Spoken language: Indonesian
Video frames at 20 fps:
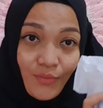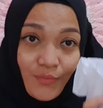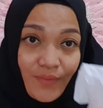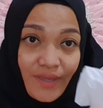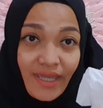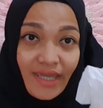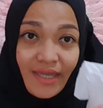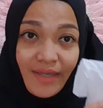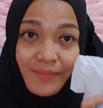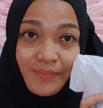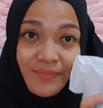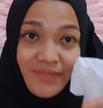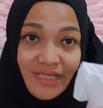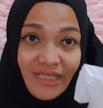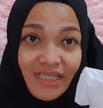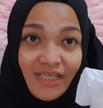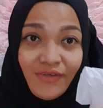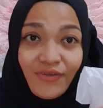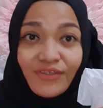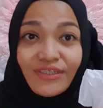
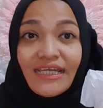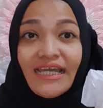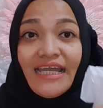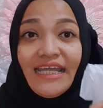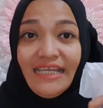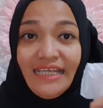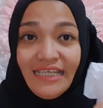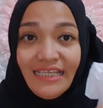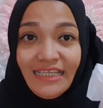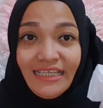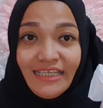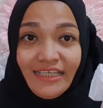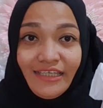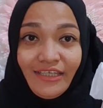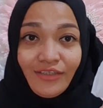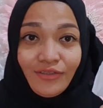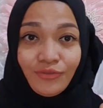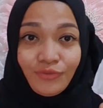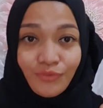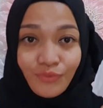wmd.id.
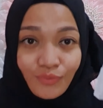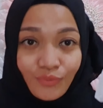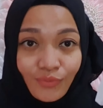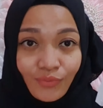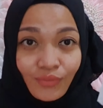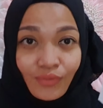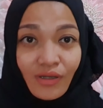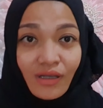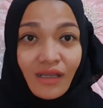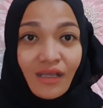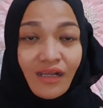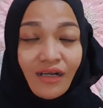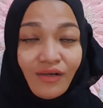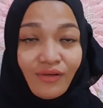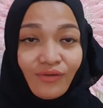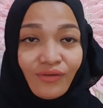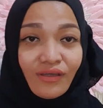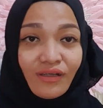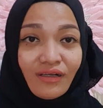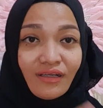Itu
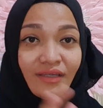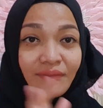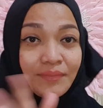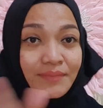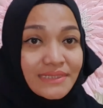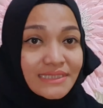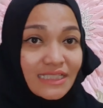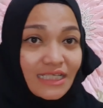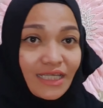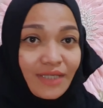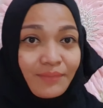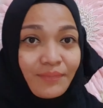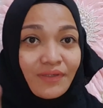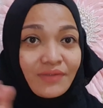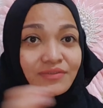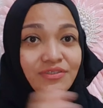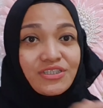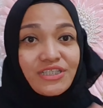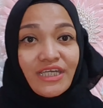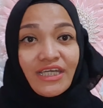kalau kalian misalnya
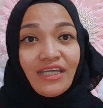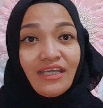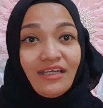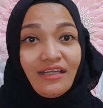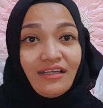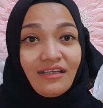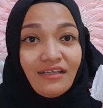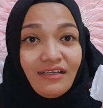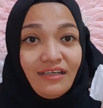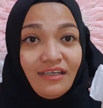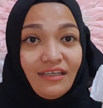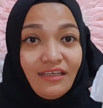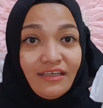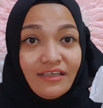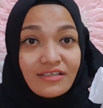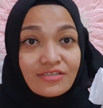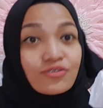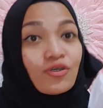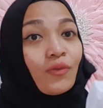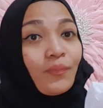mau cek
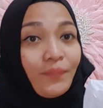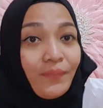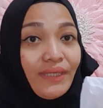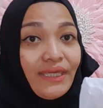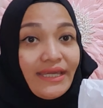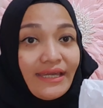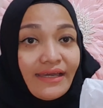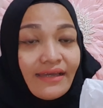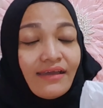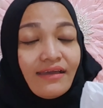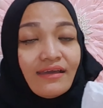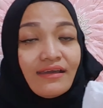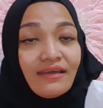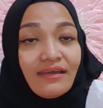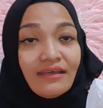di Shopee ya